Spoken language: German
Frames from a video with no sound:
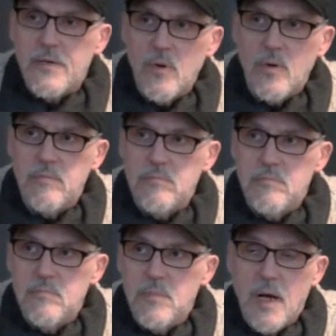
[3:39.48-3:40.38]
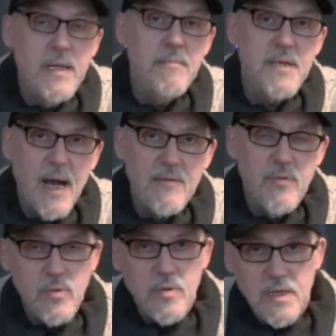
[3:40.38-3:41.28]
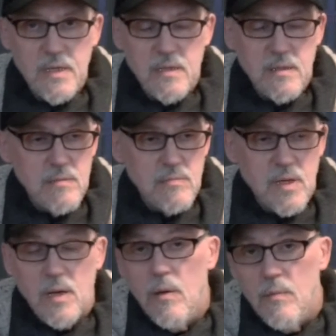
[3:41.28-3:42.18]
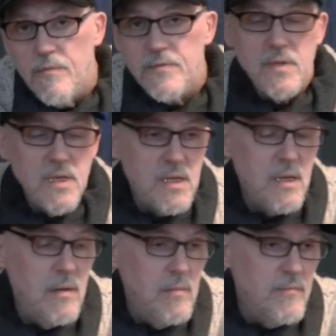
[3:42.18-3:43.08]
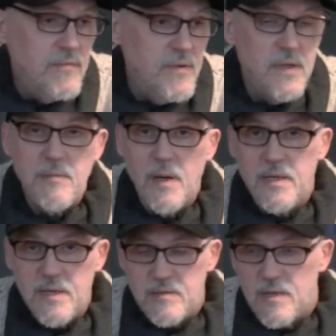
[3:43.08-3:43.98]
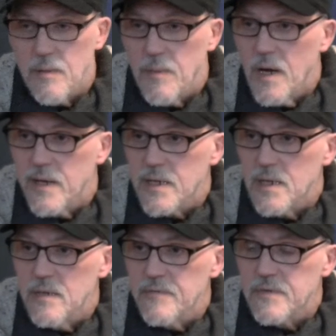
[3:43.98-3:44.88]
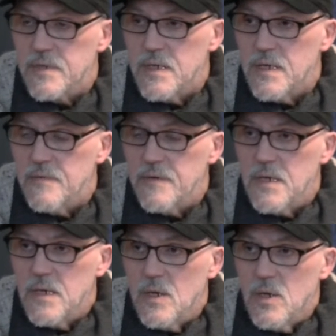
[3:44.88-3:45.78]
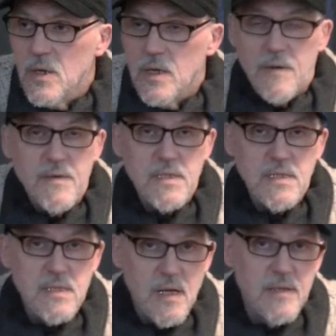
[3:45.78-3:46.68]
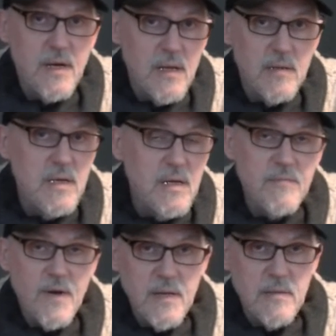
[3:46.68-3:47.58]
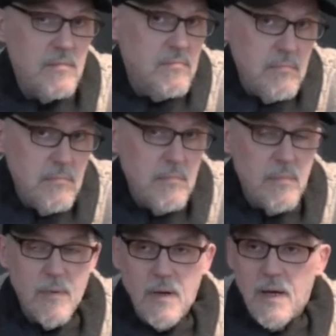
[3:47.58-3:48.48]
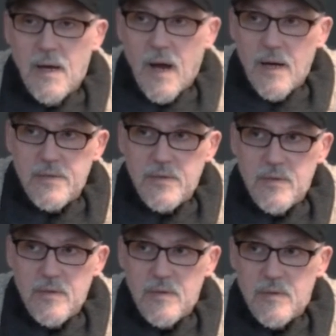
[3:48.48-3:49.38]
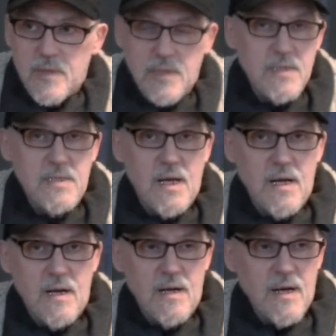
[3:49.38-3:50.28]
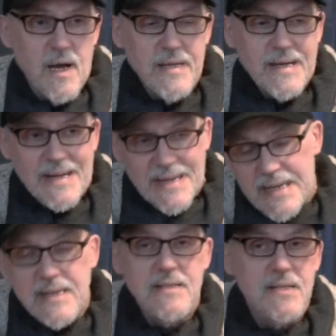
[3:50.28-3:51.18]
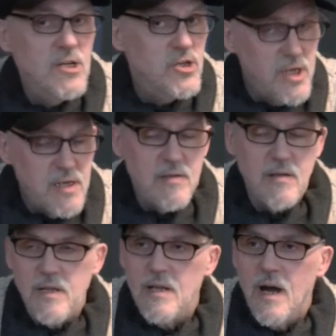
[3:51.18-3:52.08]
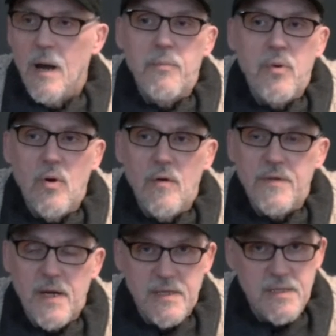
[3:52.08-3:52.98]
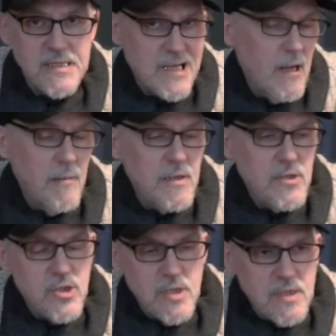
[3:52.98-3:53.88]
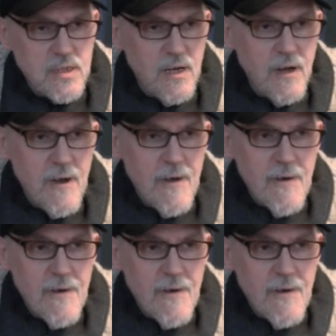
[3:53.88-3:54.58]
So, an dem Tag, wo du dich geimpft, nicht geimpft, wenn ich mal in das Thema eingreifen darf. Ja, was ist denn dann irgendwann? Hm? Also das ist ja eine Riesengeschichte, die da abläuft, eine Cybergeschichte,